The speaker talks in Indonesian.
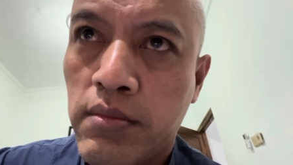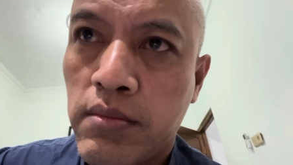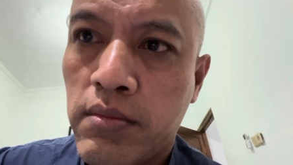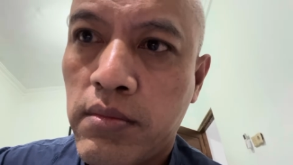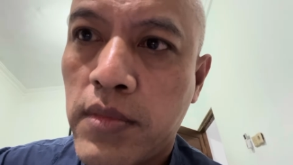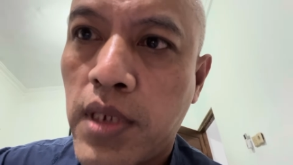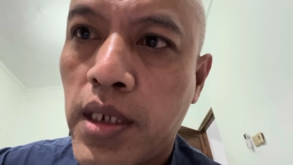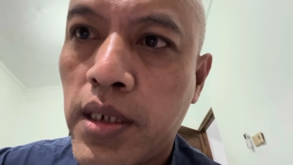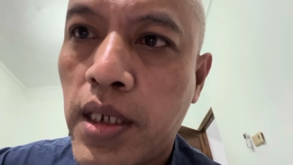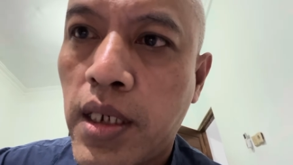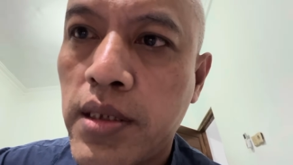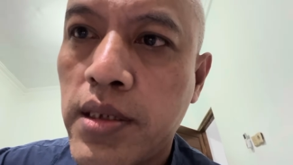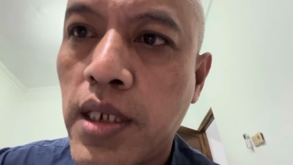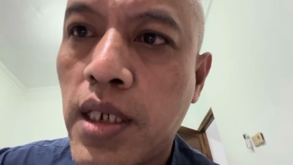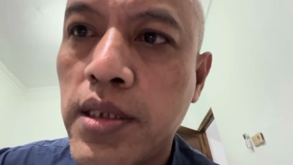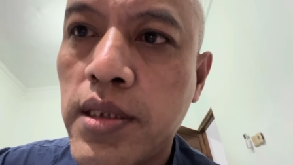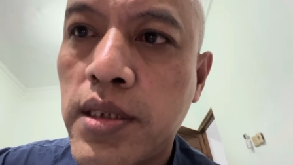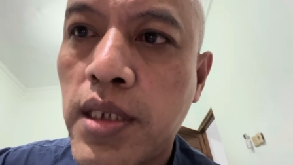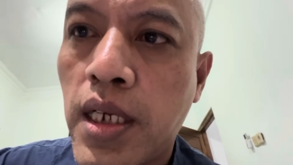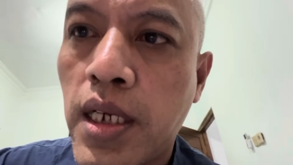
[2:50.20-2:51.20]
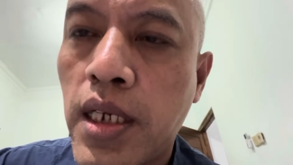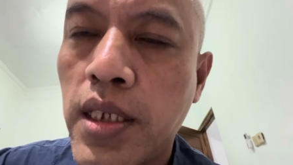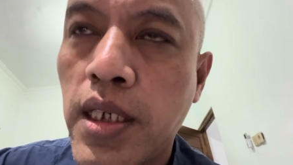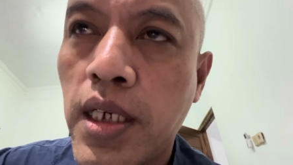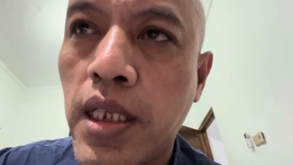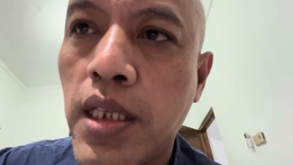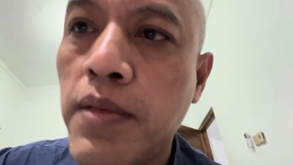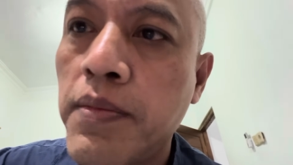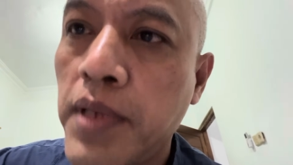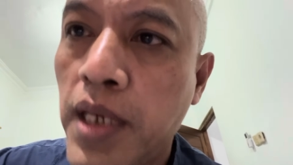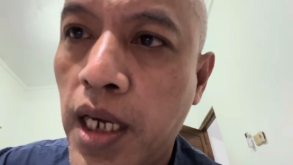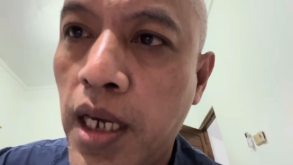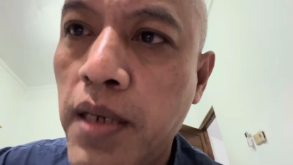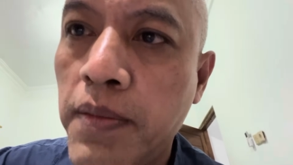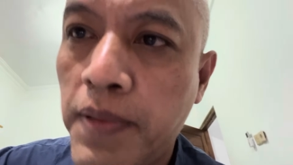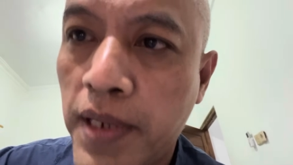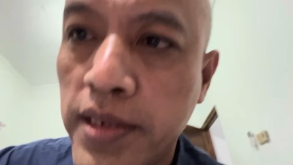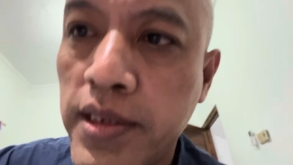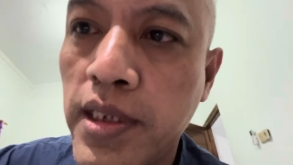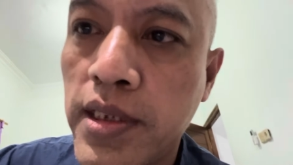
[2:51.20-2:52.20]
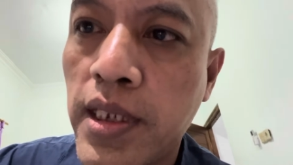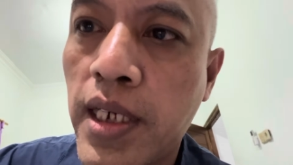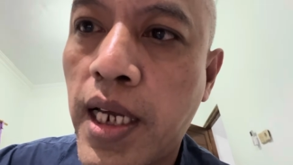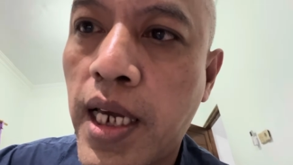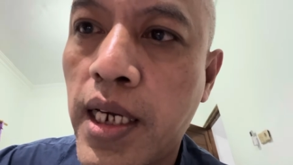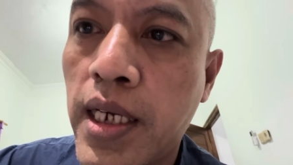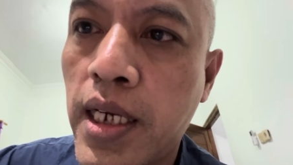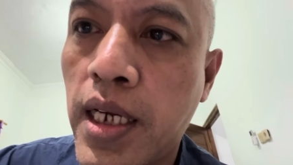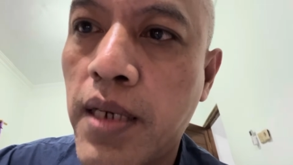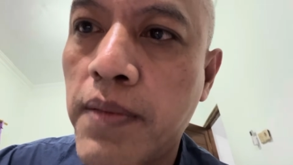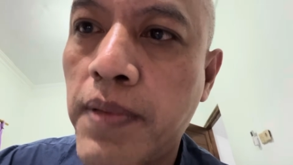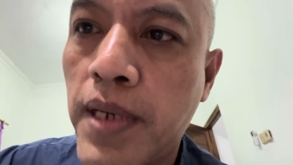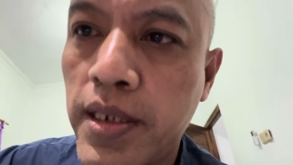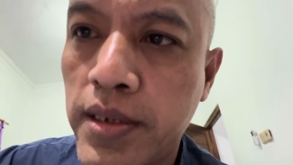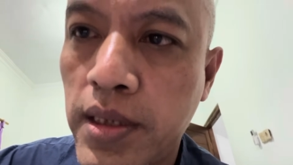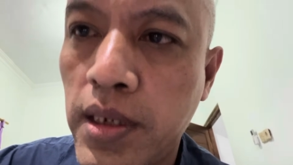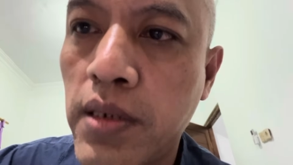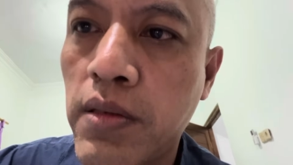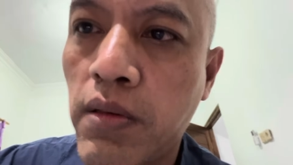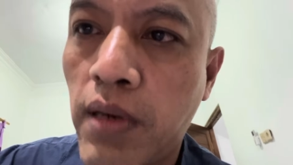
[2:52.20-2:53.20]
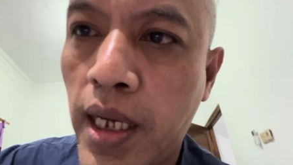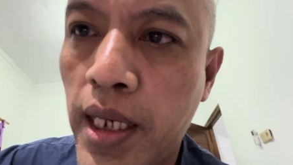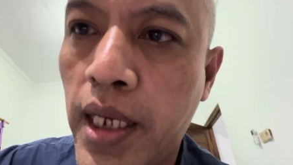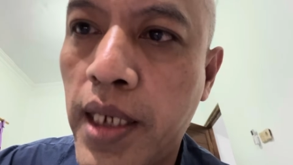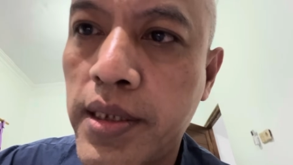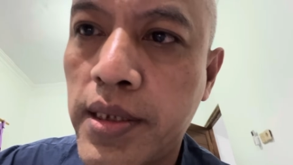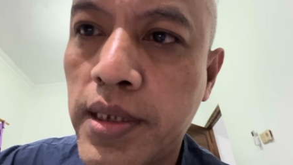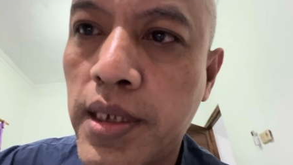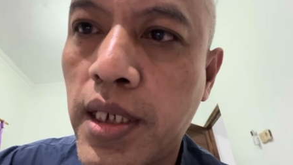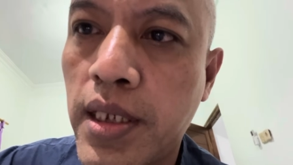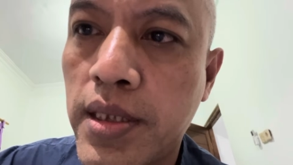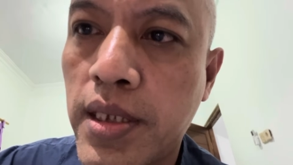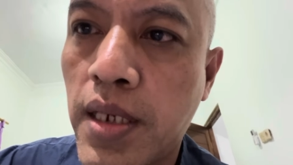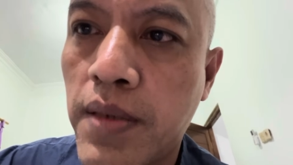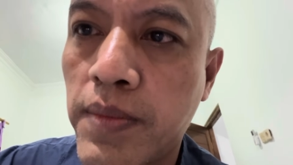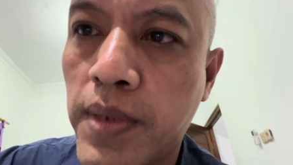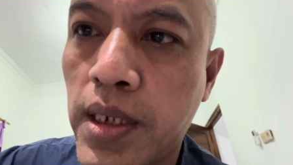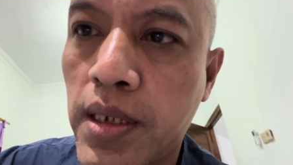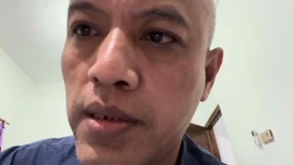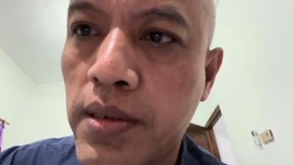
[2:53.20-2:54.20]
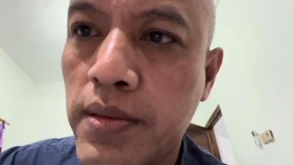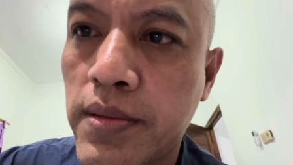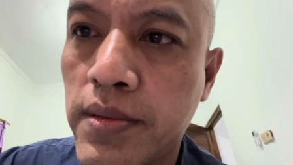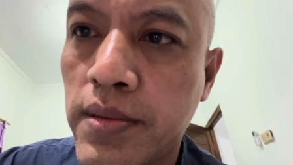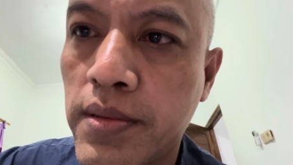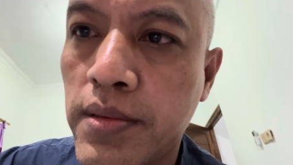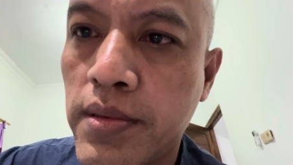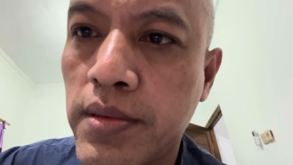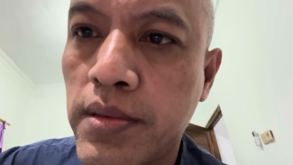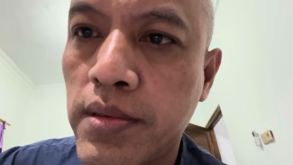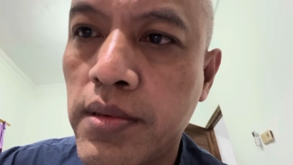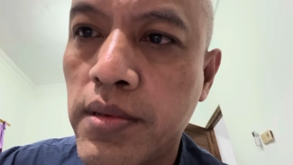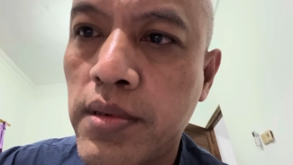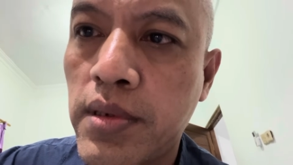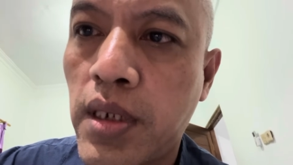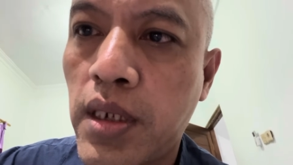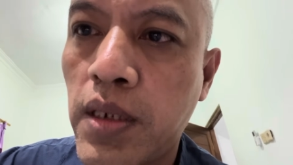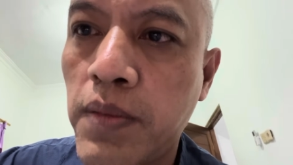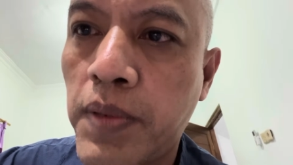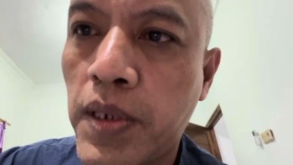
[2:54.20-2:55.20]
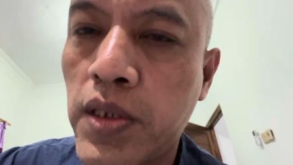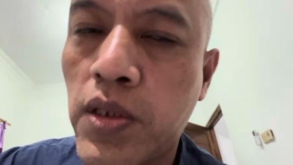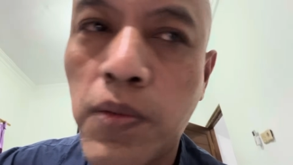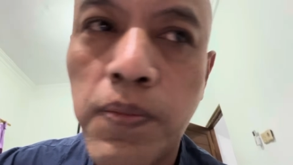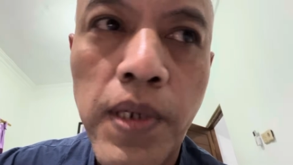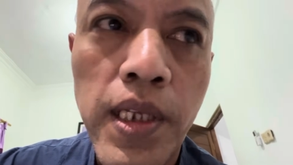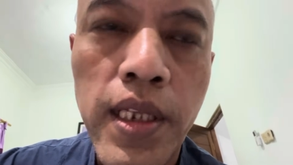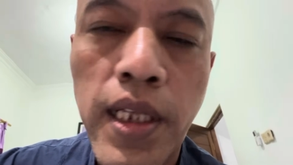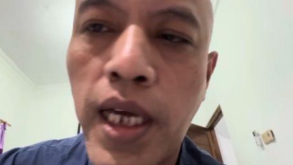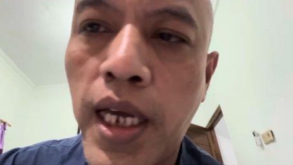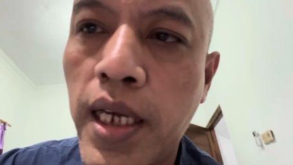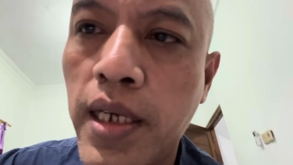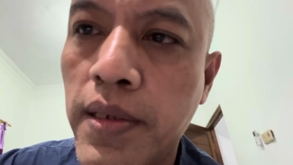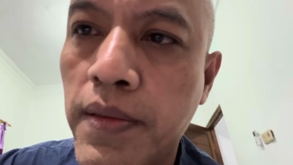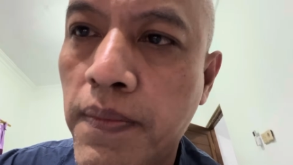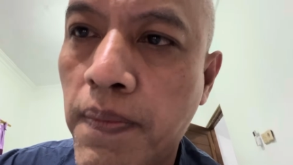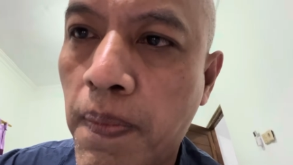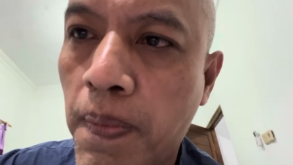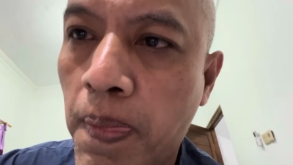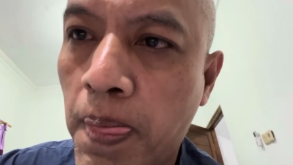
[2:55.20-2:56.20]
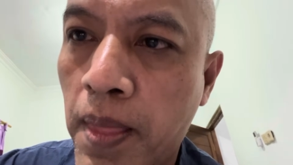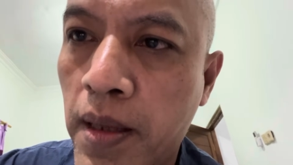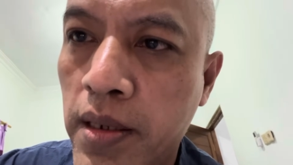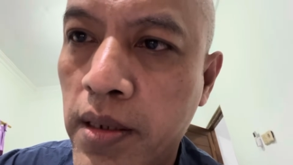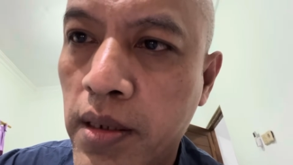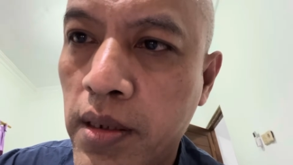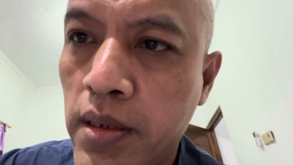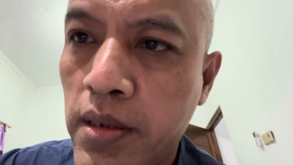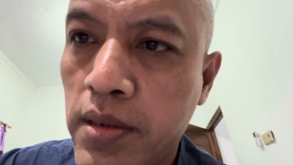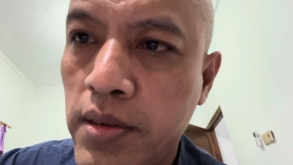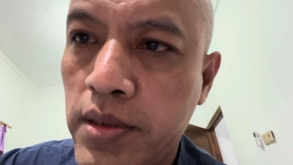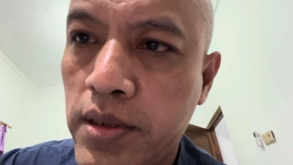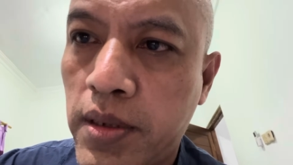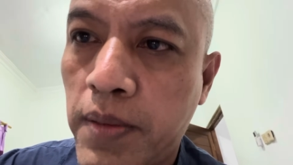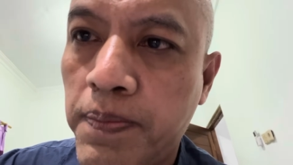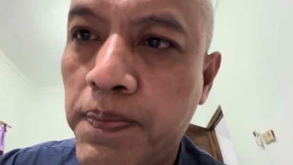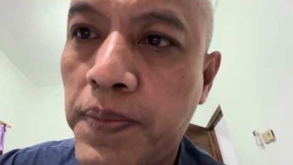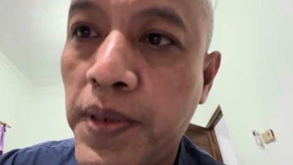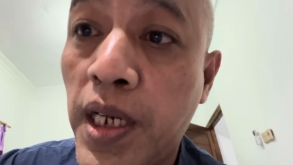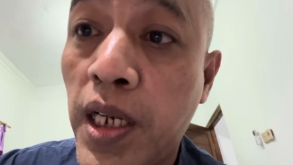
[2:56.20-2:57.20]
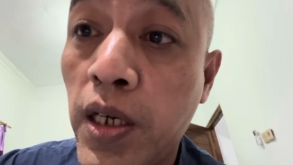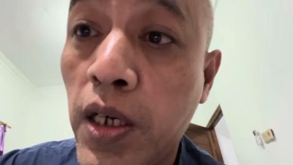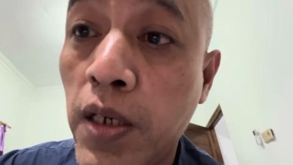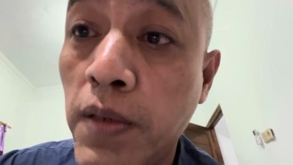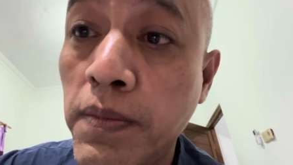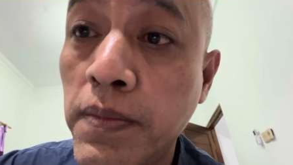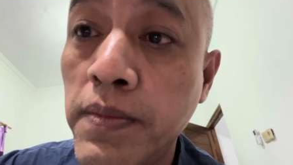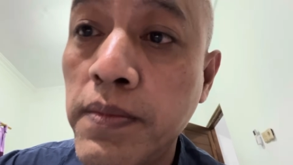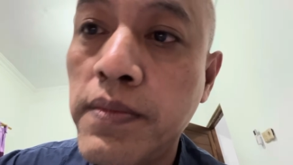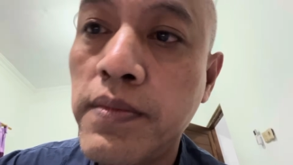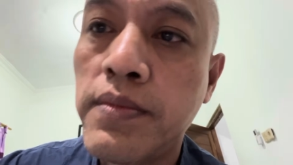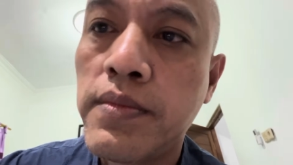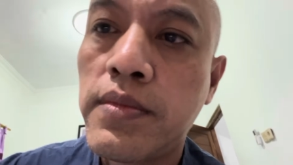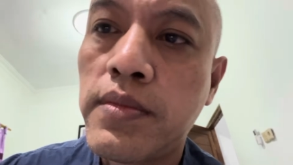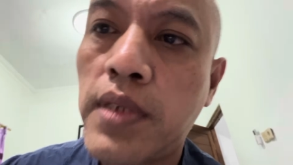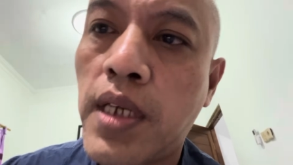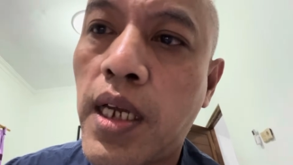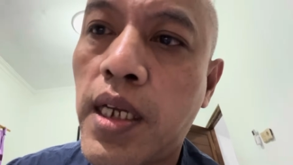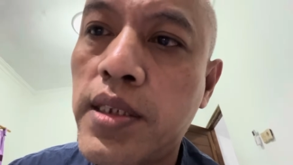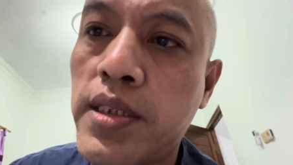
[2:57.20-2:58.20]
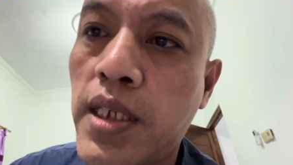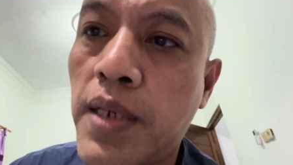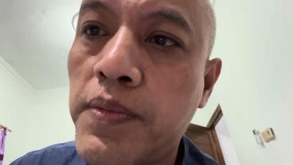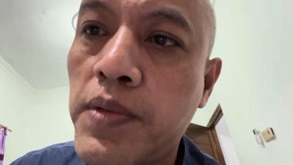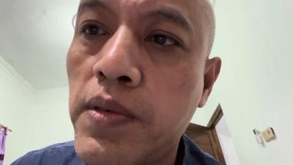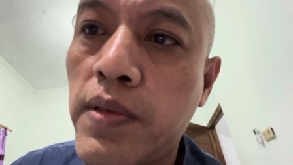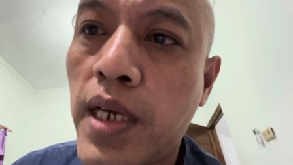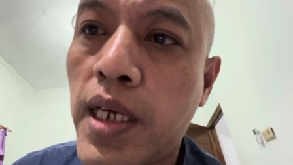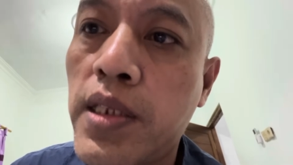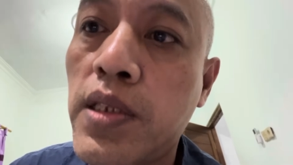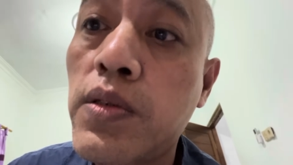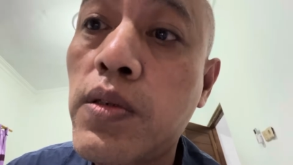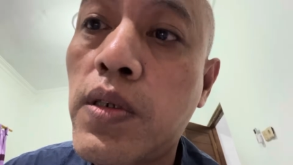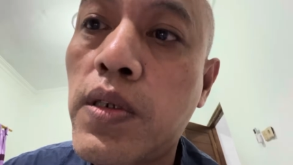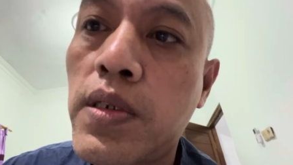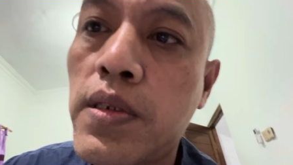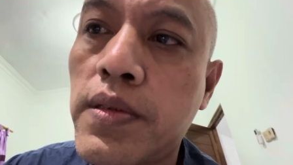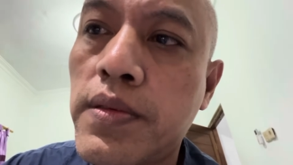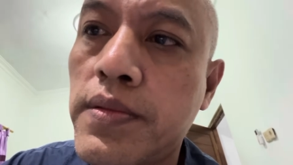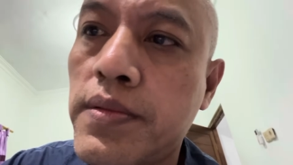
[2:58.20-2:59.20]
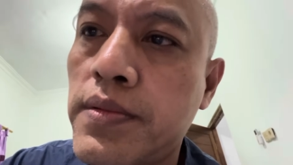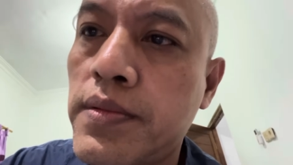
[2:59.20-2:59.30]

dan kajian sejarah yang ilmiah pasti celaka, pasti kualat saya jamin. Jadi bertobatlah sebelum azab Tuhan turun.